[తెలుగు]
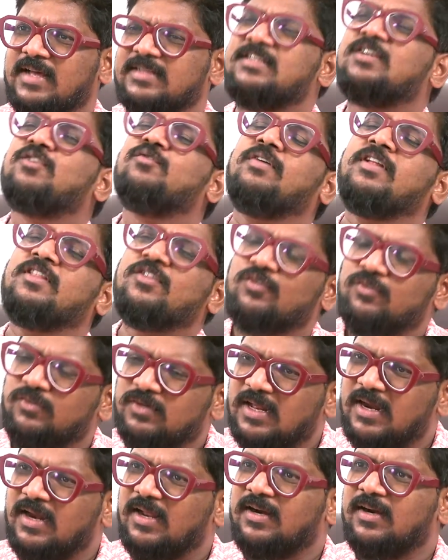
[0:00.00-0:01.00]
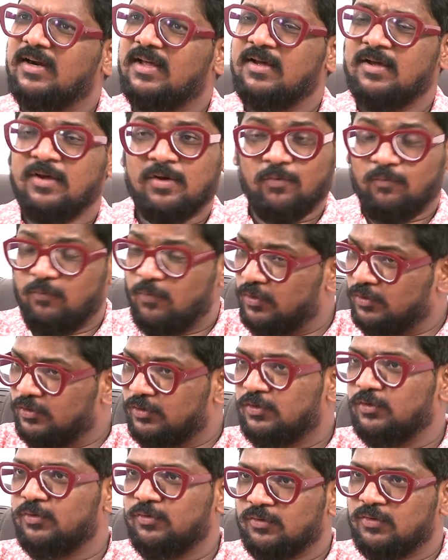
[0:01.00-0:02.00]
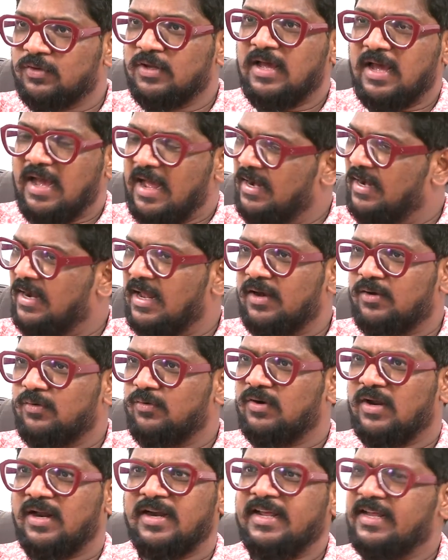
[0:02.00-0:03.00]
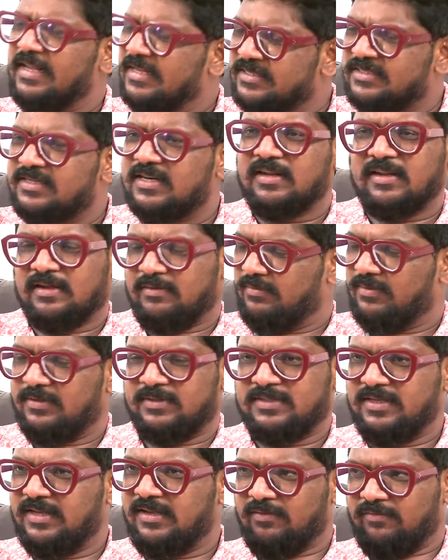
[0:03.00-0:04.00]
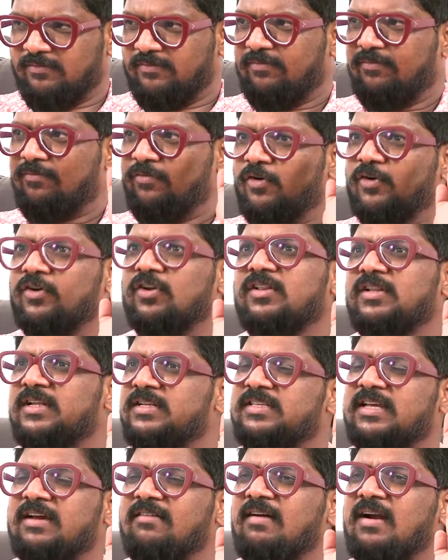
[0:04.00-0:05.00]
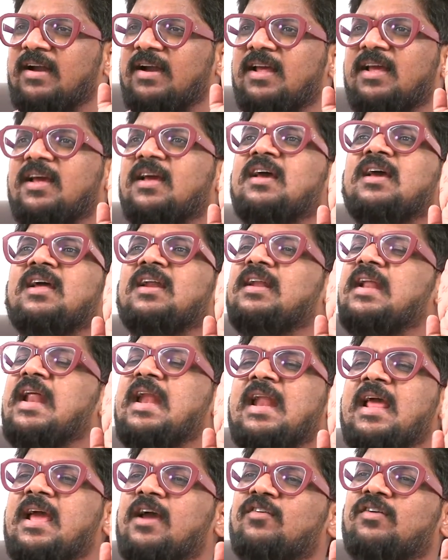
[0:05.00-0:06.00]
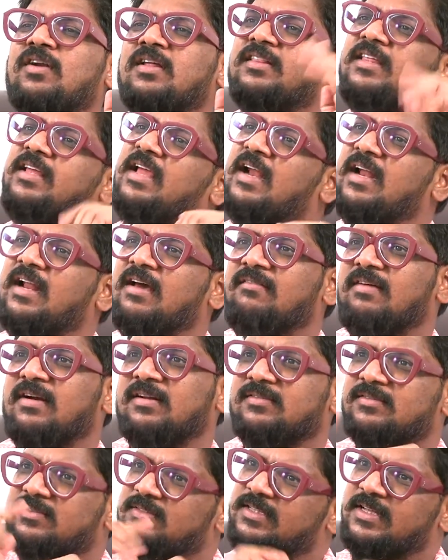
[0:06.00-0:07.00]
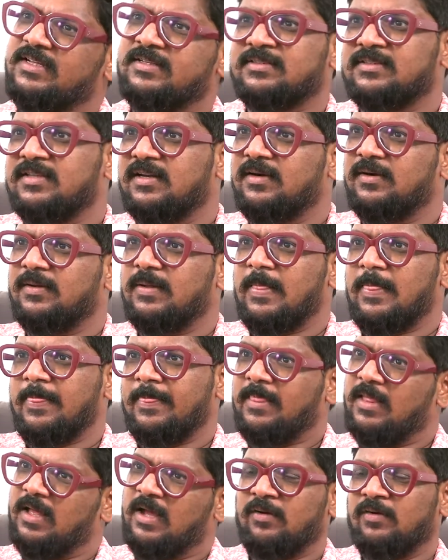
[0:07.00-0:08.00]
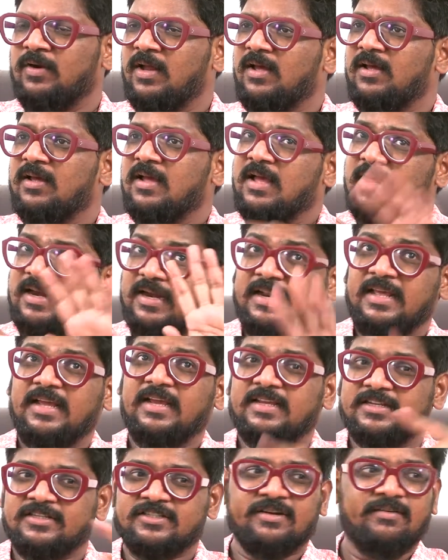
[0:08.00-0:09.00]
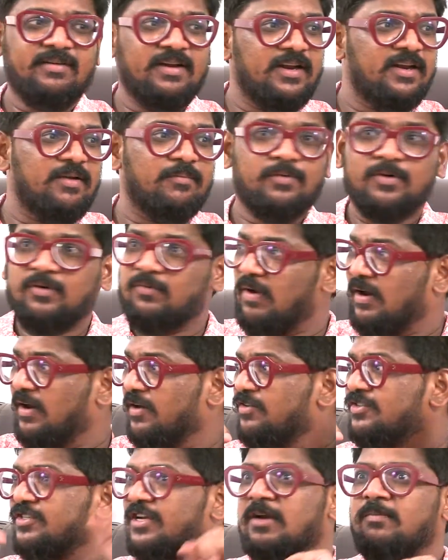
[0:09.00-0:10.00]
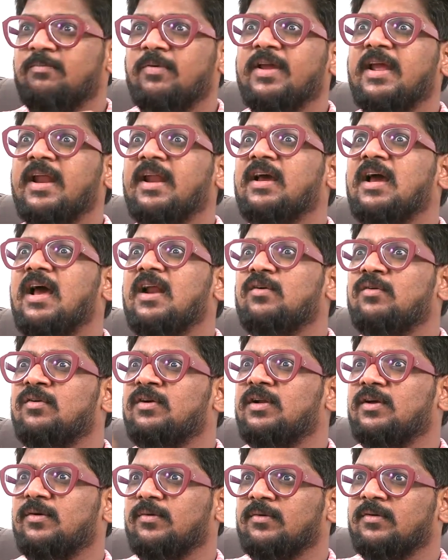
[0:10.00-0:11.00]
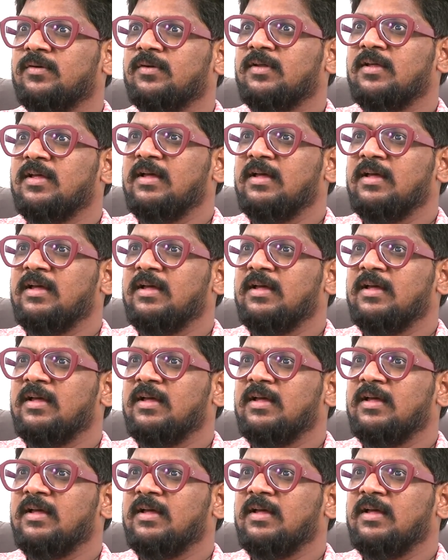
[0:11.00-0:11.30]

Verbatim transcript: అసలు నువ్వు ఎందుకు ఉండాలి అక్కడ వద్దు అన్నా కూడా నీకు ఇష్టం ఫోటోలు తీసేవాడిని నేను లేకుండా తీయన్నా వాడు తీస్తాడు అవునా నీకు ఇష్టం లేనప్పుడు నువ్వు అక్కడ నుంచి వెళ్ళిపోయి వెనకాల ఉంటావు